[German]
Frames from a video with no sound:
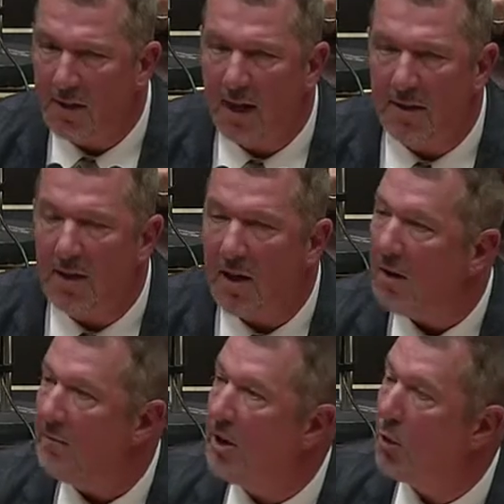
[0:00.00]
er dann?
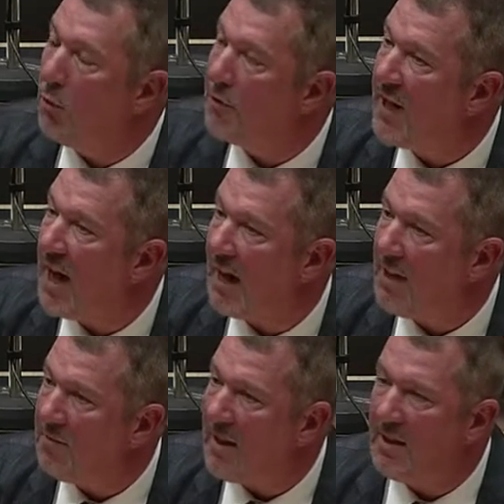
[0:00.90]
Wen ruft er
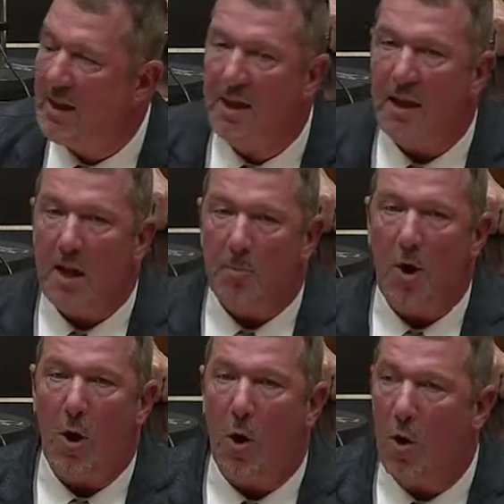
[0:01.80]
an, wenn die
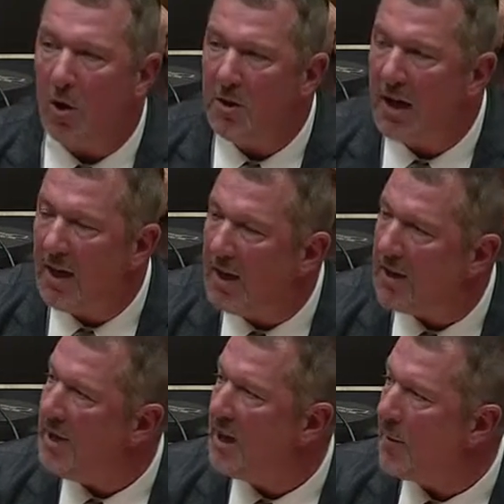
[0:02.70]
Behörde
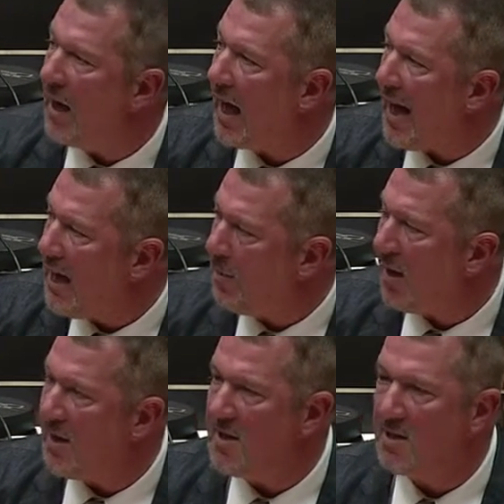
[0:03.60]
nicht mehr
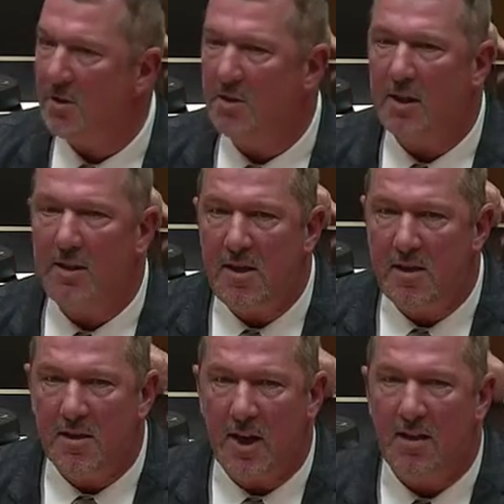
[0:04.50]
erreichbar ist nach der
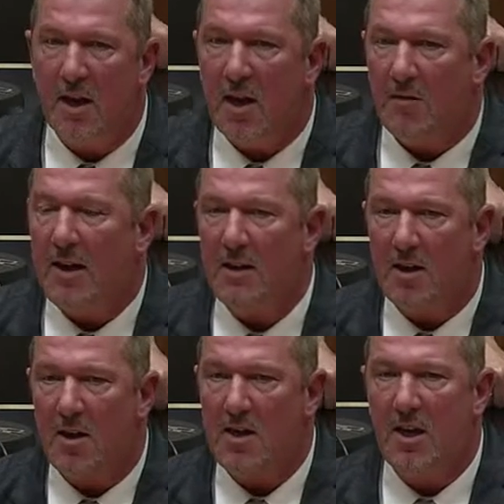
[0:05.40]
Dienstzeit?
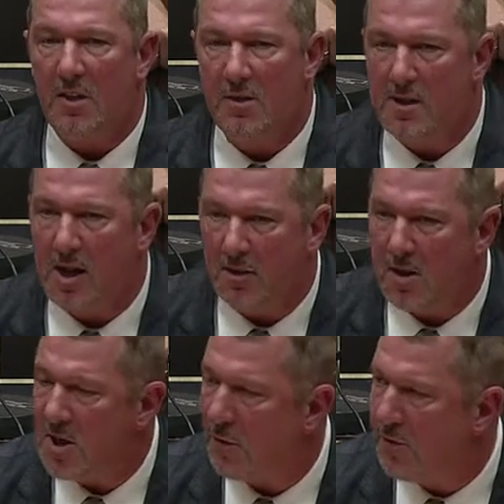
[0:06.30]
Wendet er sich an das
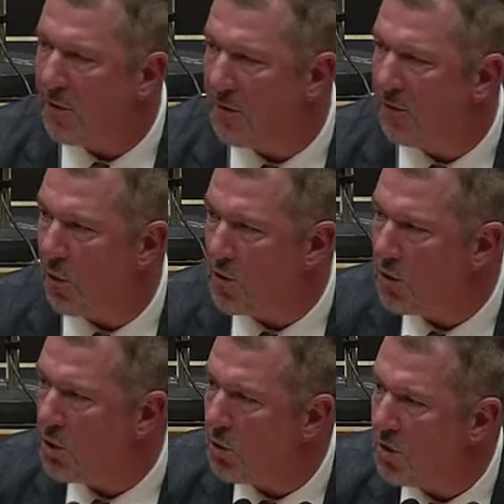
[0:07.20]
Landesamt für
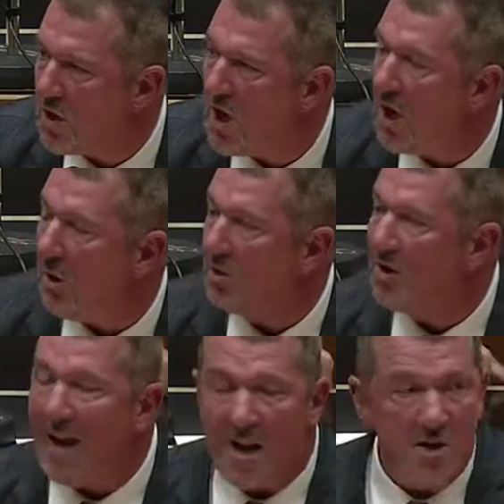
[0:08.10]
Verfassungsschutz?
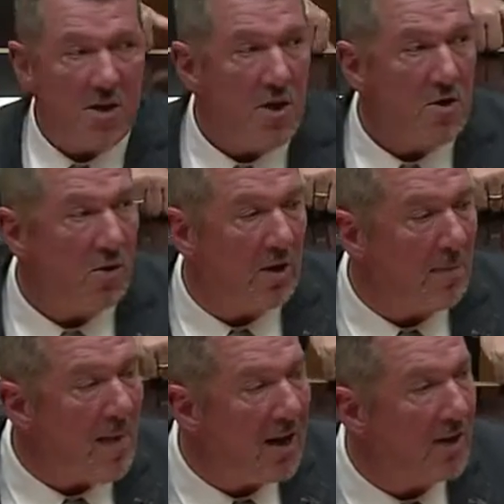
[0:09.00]
Oder was soll er
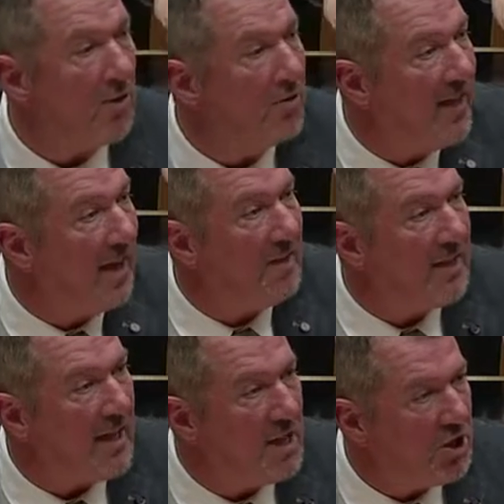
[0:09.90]
machen und wer
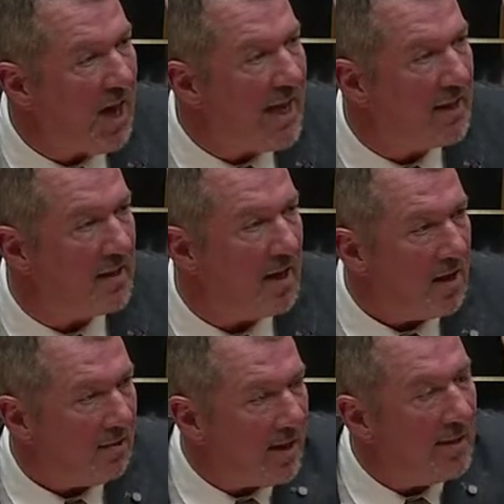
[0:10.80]
wird entscheiden?
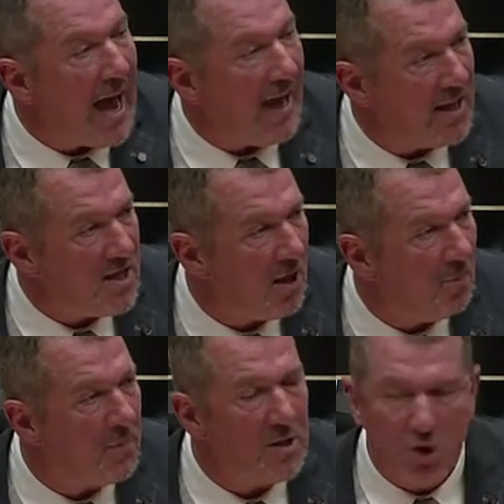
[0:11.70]
Wenn eines
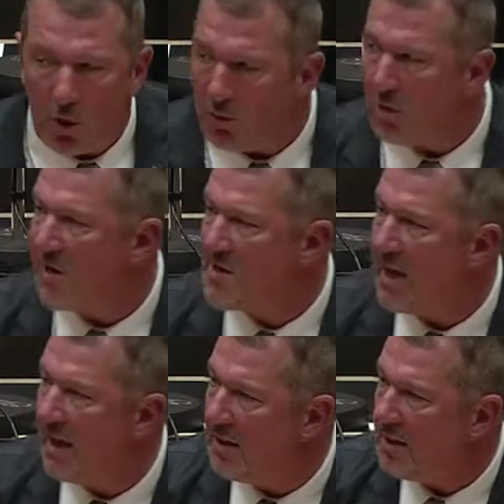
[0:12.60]
hat man schon
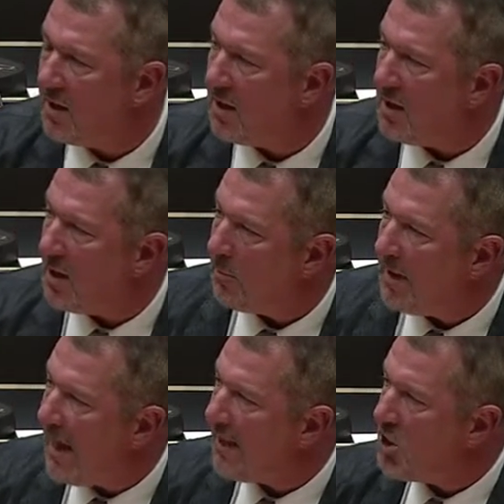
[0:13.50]
übersehen, man
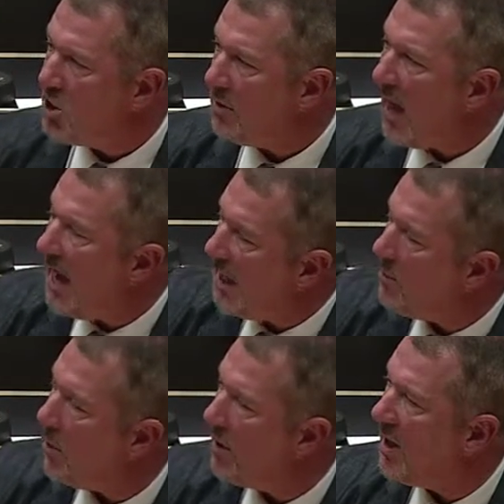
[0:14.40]
hätte schon eine
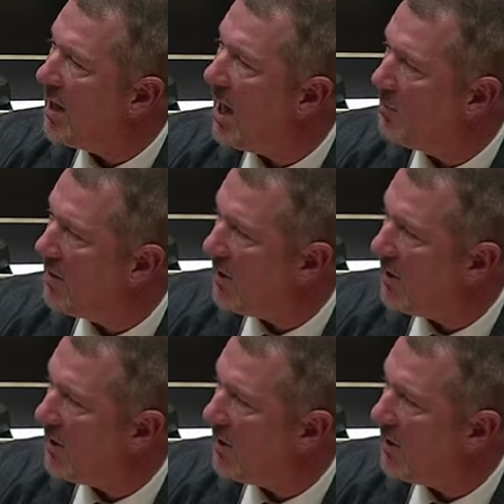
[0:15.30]
Möglichkeit